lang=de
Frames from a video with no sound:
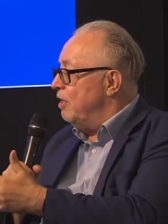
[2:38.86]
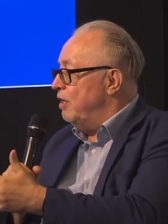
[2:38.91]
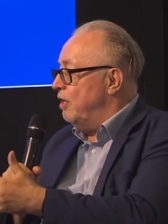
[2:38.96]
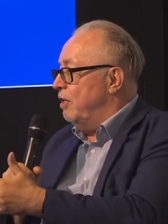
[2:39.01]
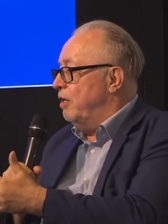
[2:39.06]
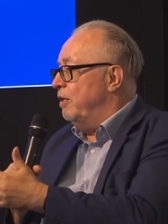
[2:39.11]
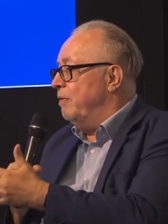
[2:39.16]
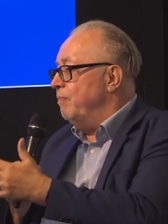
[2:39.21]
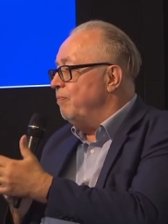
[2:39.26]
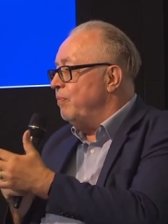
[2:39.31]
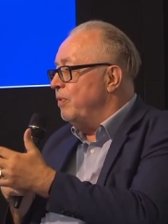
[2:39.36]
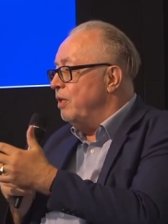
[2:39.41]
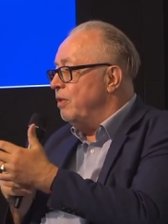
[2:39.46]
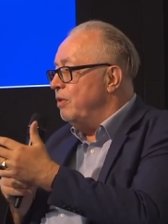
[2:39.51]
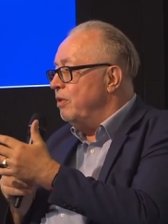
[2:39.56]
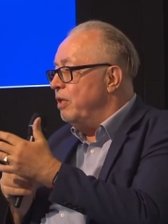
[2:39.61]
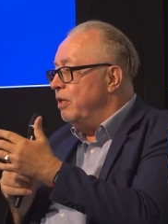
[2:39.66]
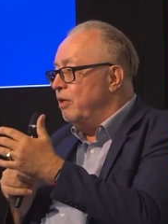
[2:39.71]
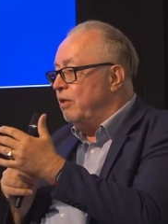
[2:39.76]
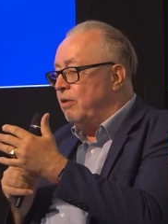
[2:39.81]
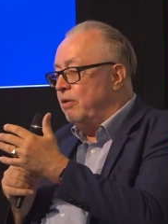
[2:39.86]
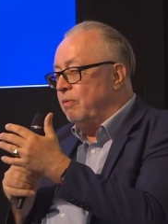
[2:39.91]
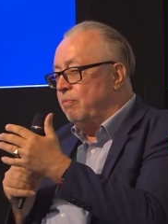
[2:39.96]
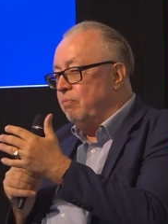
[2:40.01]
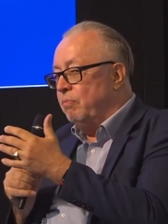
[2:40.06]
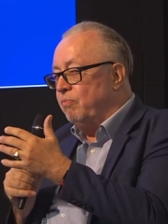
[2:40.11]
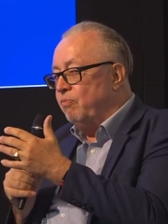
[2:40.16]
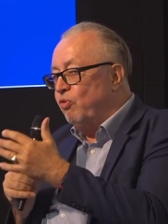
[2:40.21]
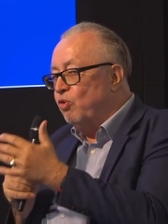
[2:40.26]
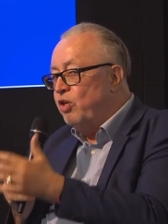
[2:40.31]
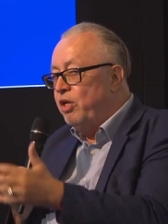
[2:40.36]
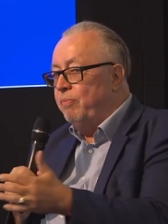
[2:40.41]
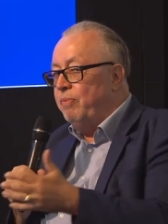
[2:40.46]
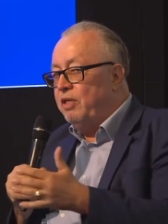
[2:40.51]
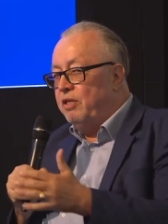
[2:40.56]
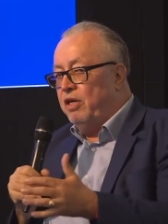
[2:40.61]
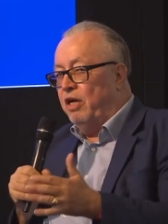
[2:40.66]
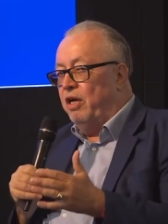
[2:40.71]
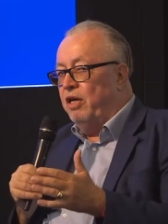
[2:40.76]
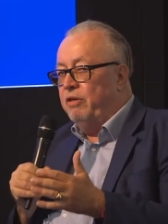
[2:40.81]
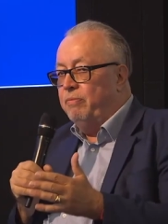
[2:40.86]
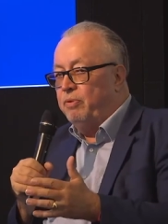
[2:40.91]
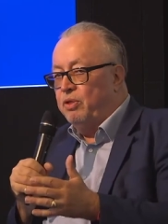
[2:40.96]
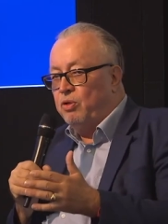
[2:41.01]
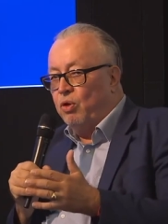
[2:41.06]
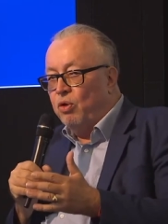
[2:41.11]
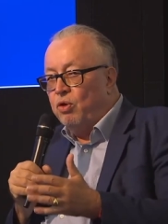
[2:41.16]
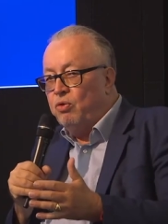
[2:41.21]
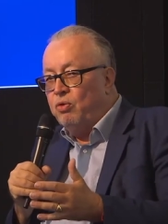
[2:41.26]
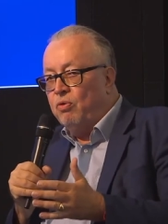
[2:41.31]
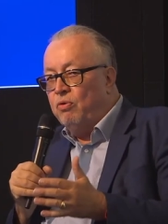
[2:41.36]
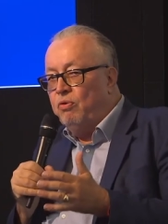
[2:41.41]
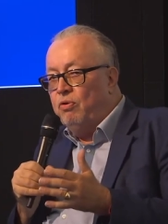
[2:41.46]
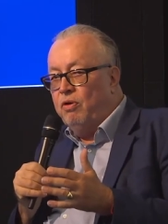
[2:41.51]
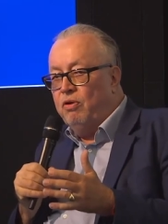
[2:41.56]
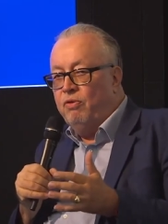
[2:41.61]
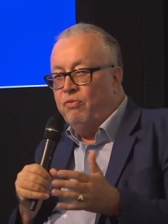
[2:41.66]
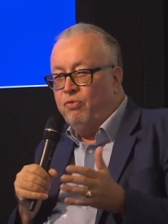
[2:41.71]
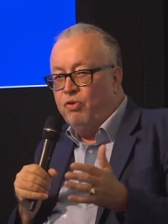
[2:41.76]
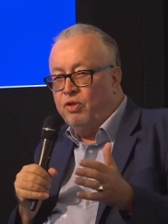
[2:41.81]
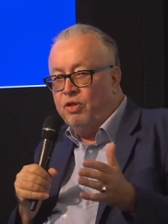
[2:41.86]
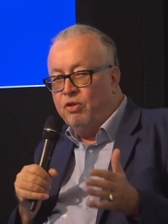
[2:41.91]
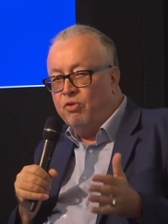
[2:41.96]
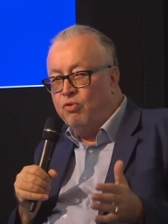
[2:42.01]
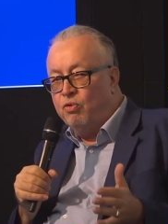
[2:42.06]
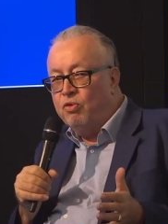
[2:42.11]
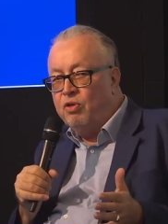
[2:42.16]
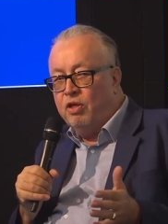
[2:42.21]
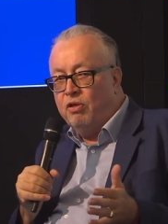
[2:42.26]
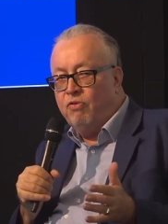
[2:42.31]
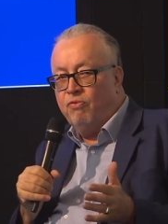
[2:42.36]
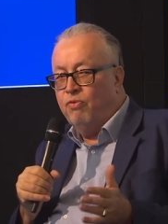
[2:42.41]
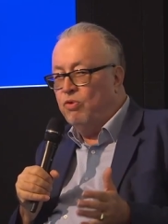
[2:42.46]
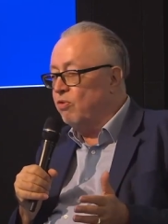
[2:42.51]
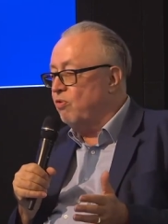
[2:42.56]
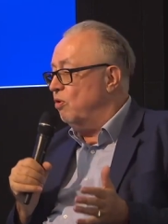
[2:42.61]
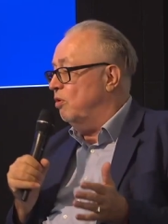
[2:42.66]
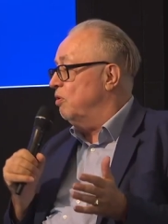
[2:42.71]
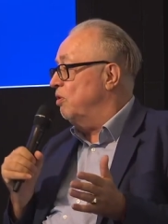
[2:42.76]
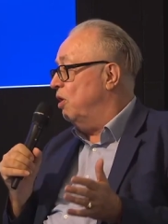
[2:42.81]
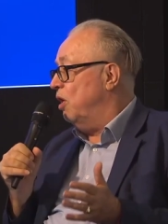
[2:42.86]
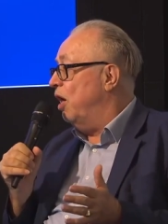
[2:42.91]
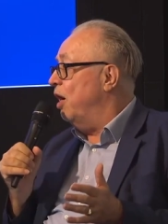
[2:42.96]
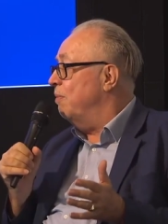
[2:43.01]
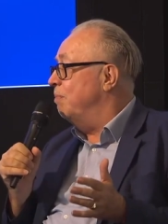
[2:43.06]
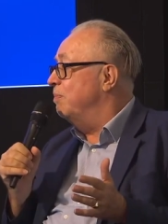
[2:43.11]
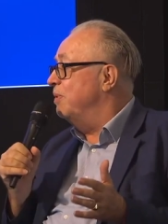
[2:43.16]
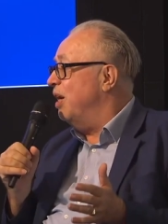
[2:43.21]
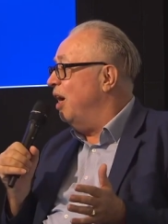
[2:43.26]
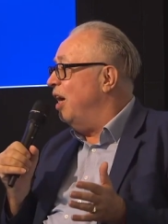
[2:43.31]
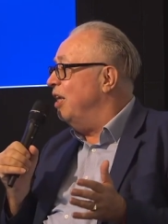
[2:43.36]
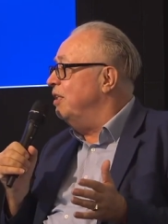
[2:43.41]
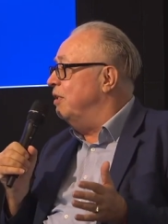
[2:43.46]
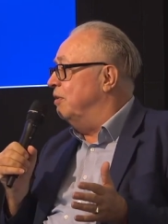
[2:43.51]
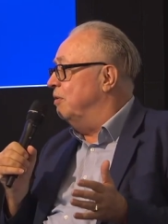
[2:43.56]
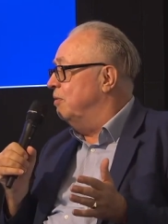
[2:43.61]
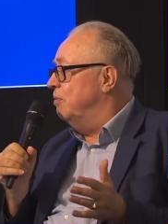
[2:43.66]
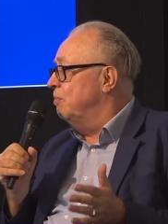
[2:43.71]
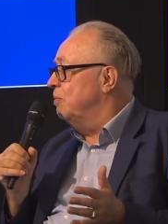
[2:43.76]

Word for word: ähm, eine fundamentale Bedeutung äh, für die Gesundheitsvorsorge haben kann.